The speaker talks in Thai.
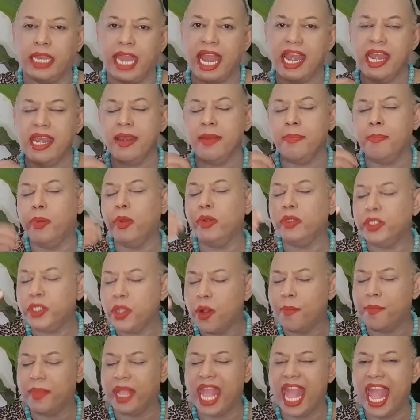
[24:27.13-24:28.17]
ท่านผู้ช
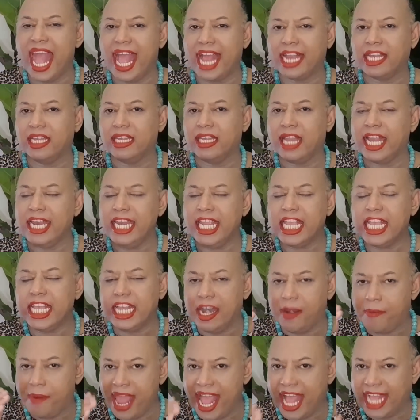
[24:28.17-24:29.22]
มคะท่านที่เกิ
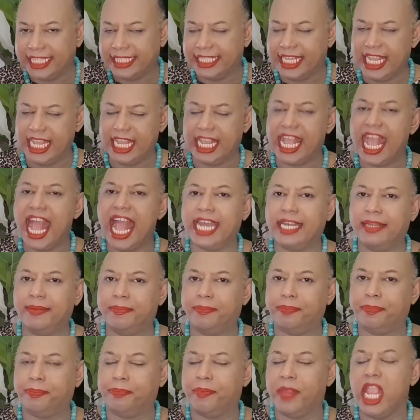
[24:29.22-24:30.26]
ดราศีกัน
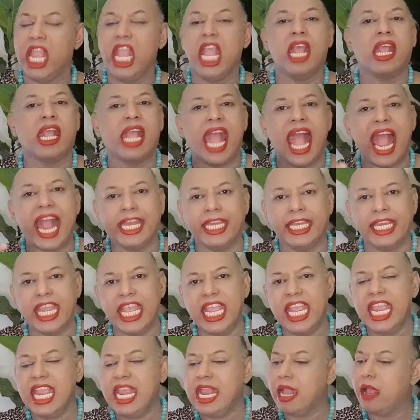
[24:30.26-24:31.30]
การ
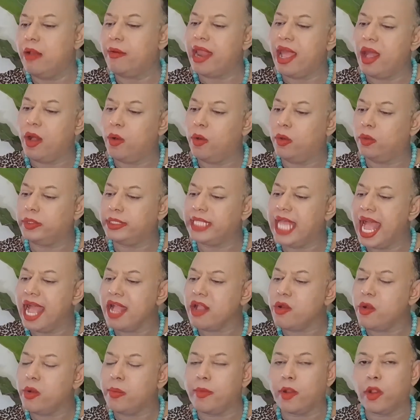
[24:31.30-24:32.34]
ที่เราสร้า
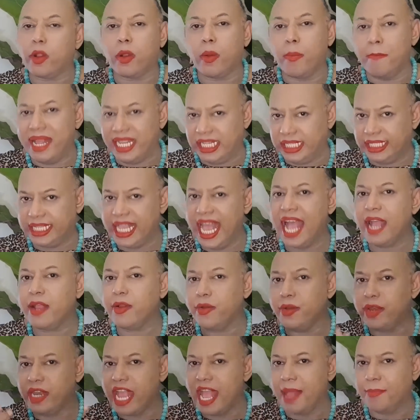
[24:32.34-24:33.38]
ง
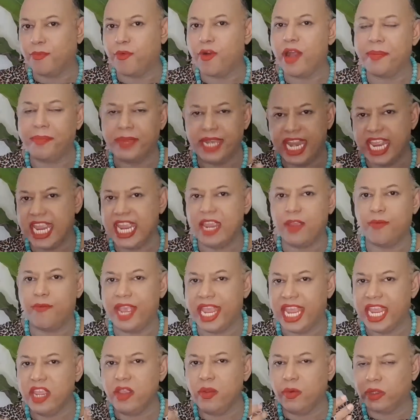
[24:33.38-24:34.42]
คุณงามความดี
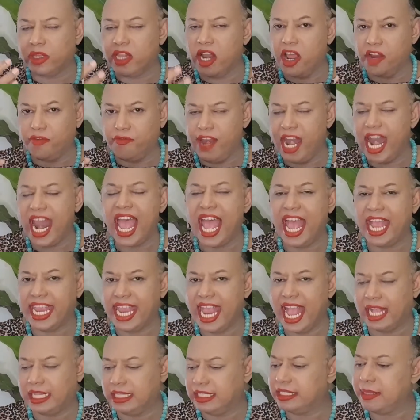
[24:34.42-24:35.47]
ไว้อยู่ตลอดเวลา
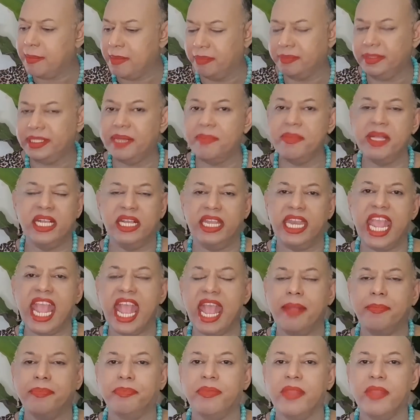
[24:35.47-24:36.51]
อย่างสม่ำเสมอเนี่ย